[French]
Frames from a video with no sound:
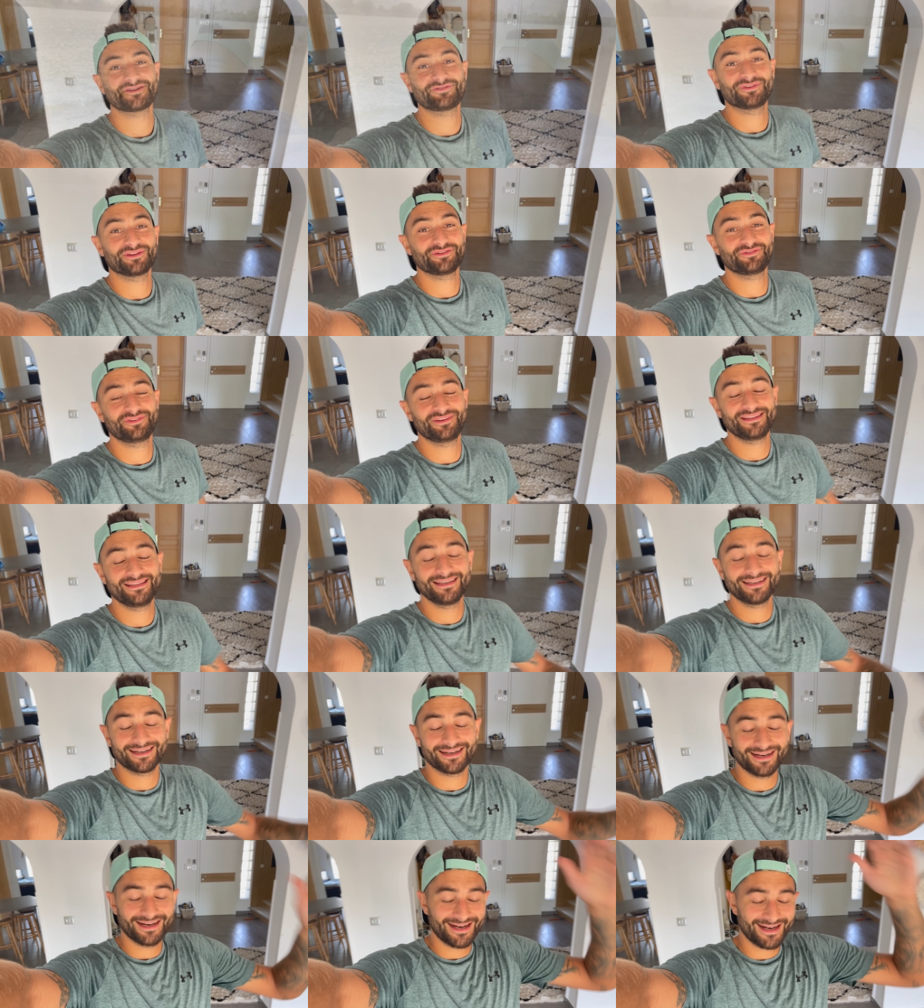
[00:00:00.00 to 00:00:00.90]
viens de
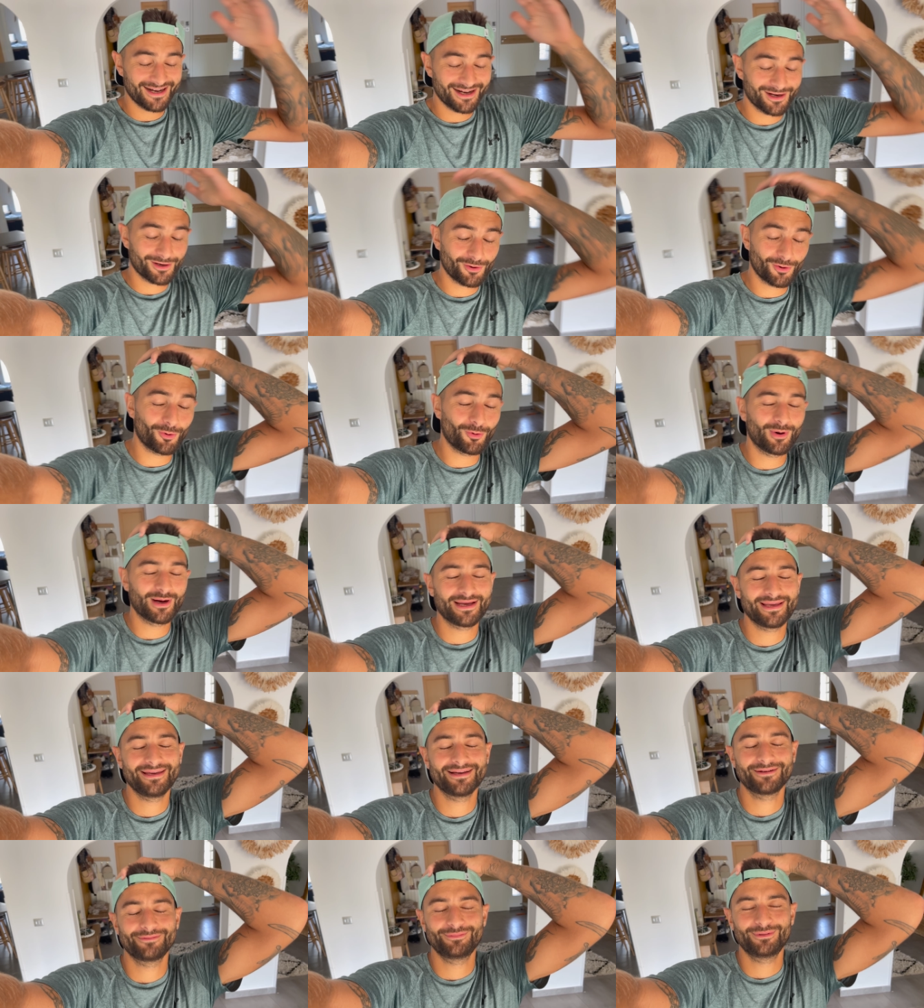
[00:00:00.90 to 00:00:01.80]
finir.
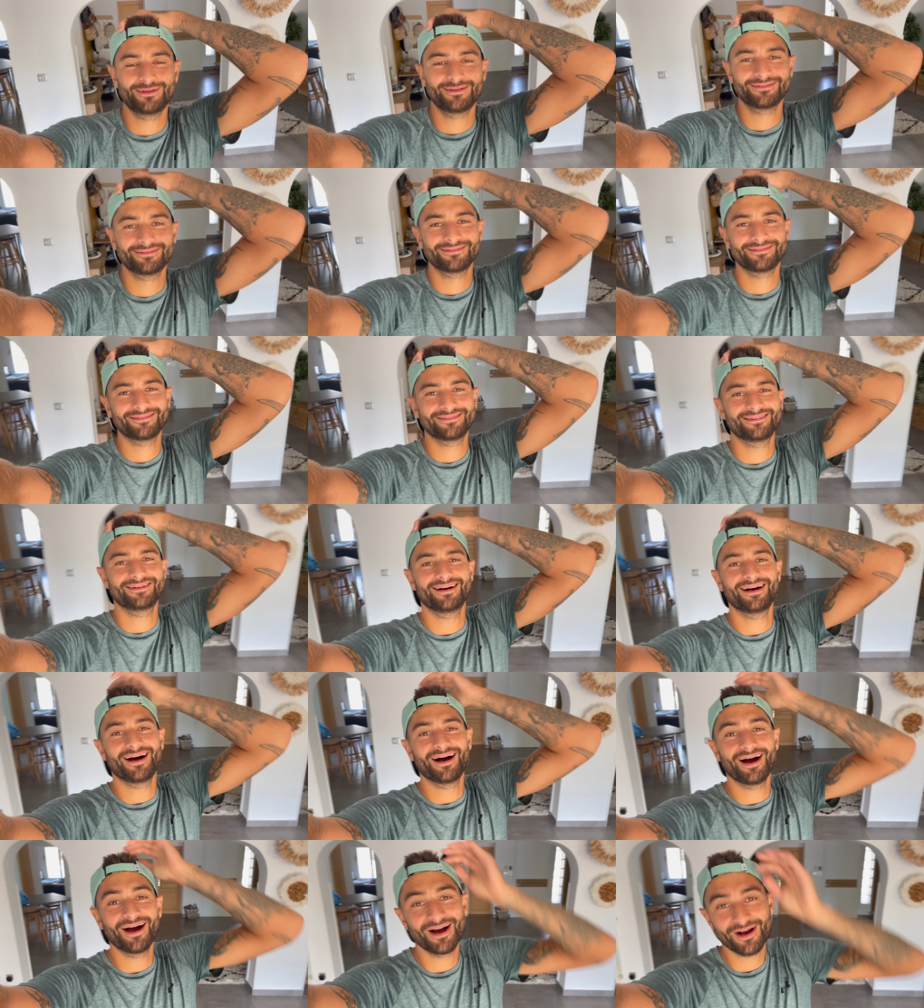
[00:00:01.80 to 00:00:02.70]
Incroyable.
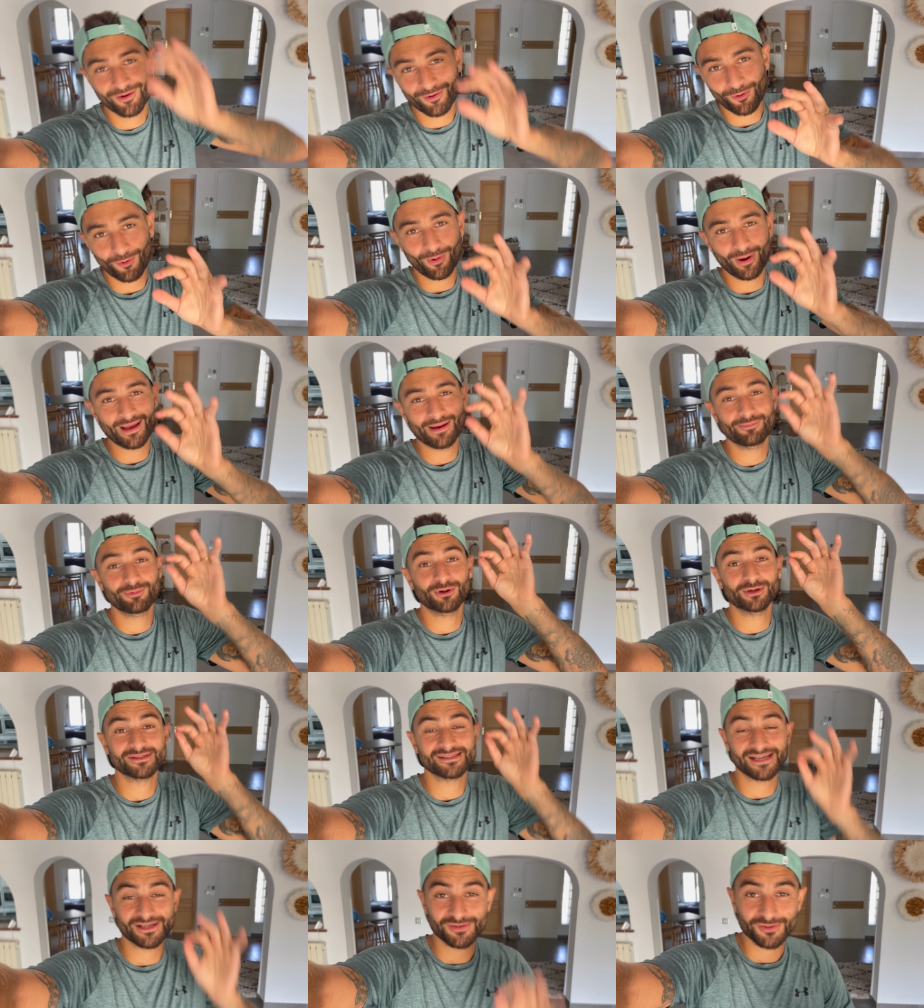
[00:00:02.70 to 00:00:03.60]
Incroyable quand
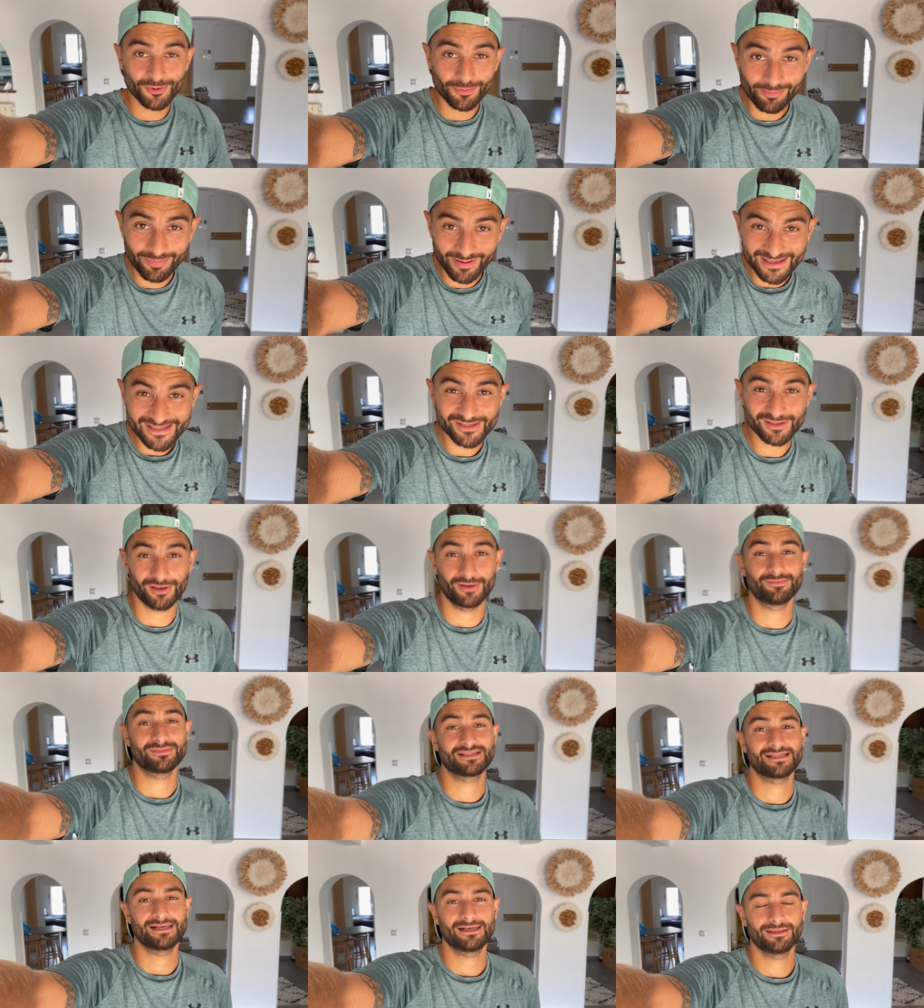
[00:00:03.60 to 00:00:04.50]
ça se passe comme
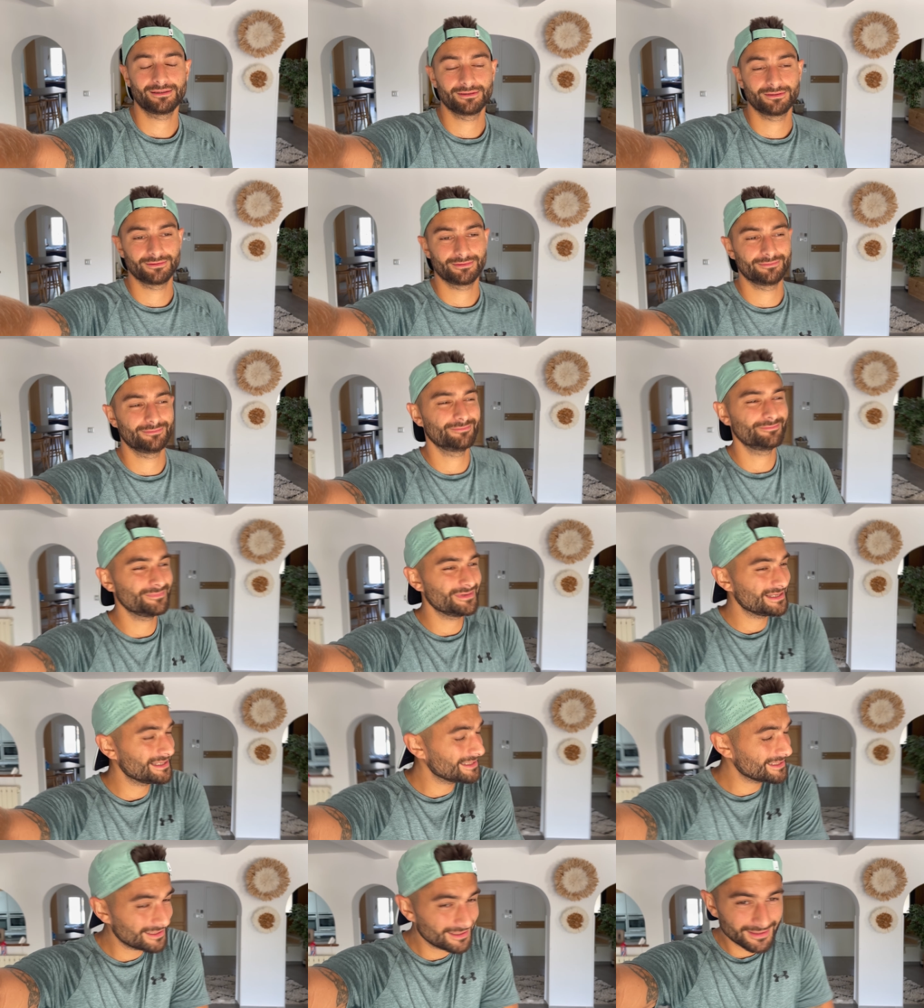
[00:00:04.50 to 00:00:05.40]
ça.
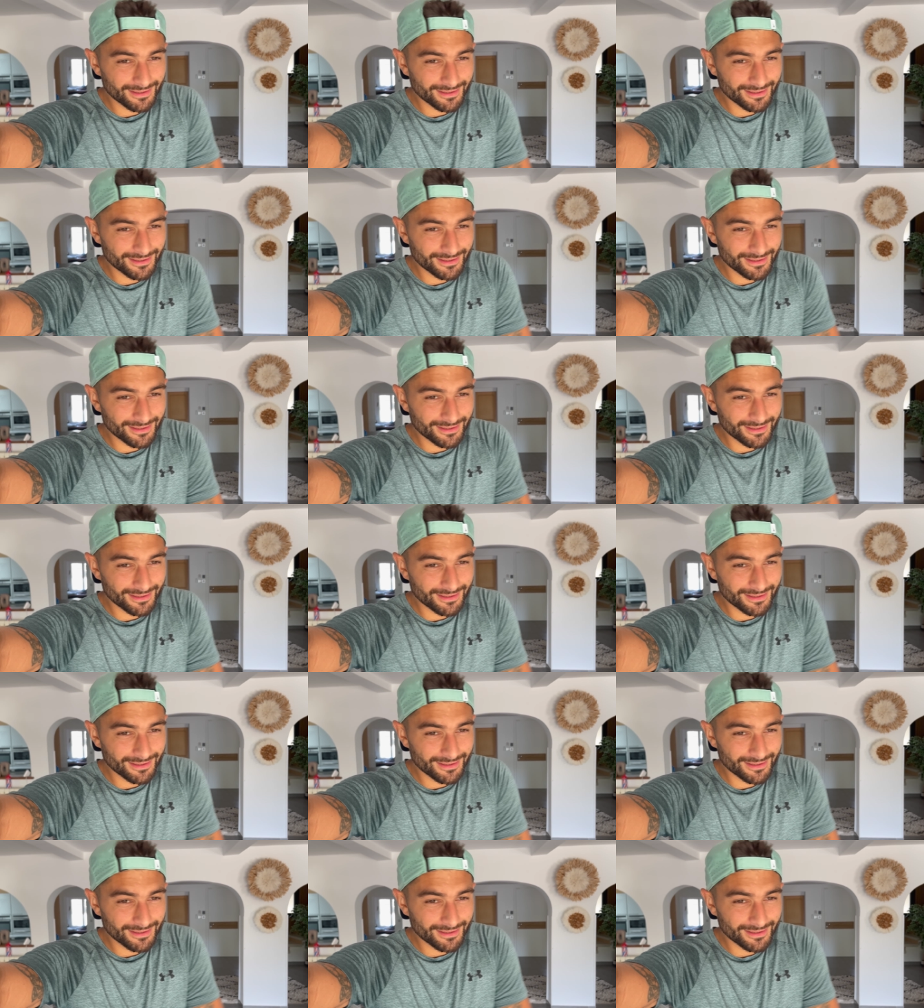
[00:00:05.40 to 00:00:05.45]
Mais